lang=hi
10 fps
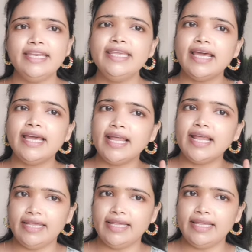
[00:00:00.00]
या नारियल
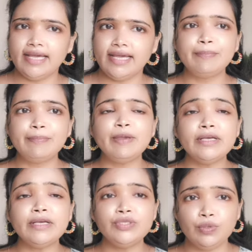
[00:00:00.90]
का तेल आपके पास
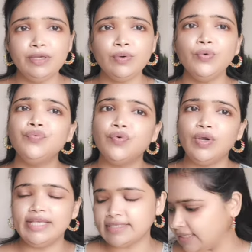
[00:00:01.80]
जो भी हो वो ले
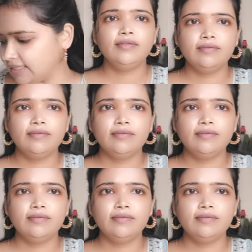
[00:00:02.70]
सकते हैं